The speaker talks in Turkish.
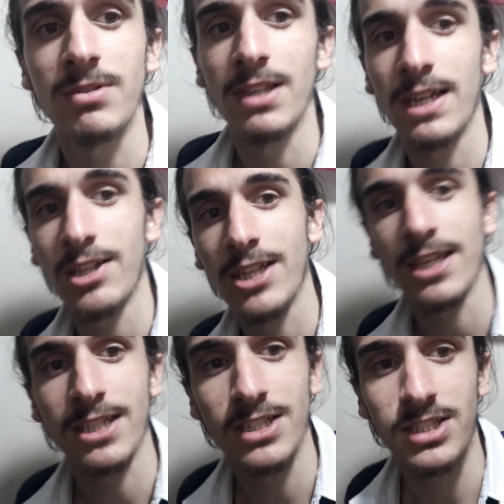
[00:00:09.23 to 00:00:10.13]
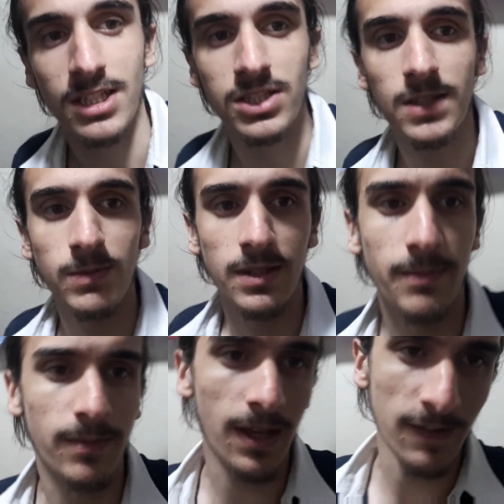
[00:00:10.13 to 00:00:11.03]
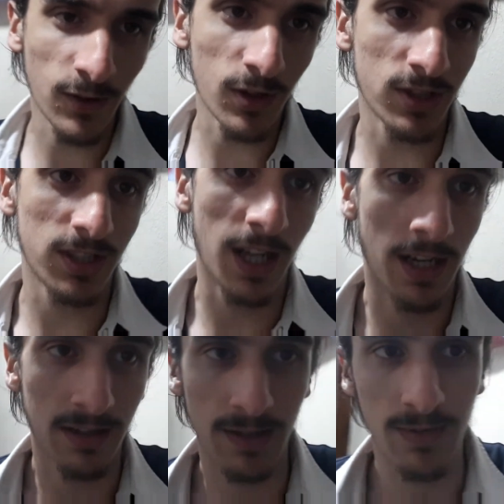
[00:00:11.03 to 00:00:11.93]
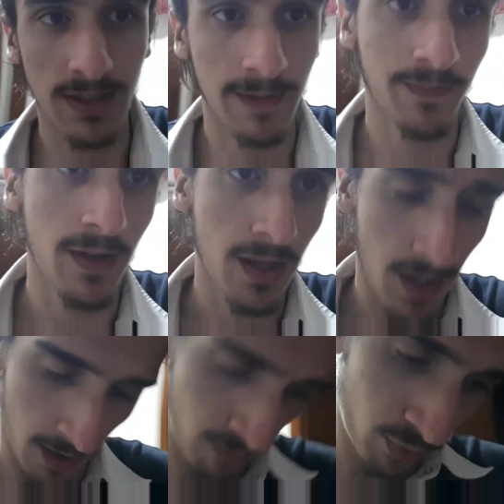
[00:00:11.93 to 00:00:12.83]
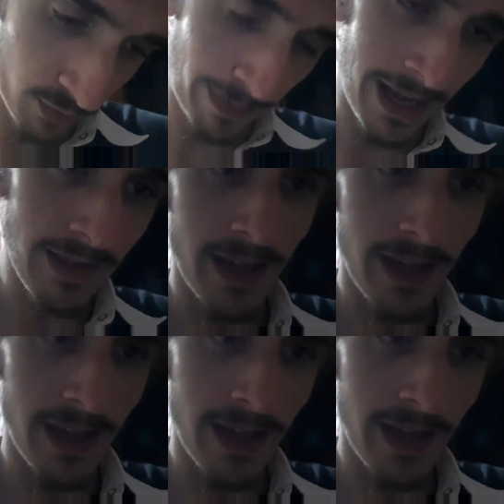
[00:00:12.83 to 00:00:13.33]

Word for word: sizlere. Evet arkadaşlar şimdi evde dolaştık anlatayım size. Bu ben